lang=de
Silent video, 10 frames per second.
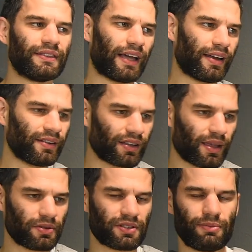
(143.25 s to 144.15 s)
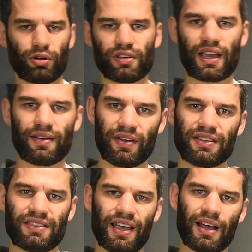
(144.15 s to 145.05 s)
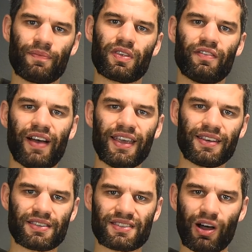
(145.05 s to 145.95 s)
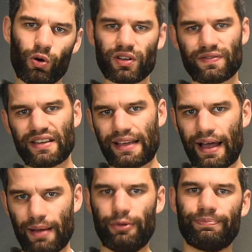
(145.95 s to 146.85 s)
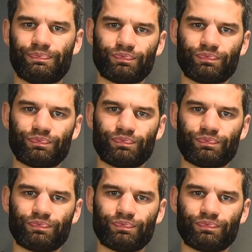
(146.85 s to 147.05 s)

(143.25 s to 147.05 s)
Dann gibt es die Möglichkeit, wenn ich sehr weiches, saures Wasser habe,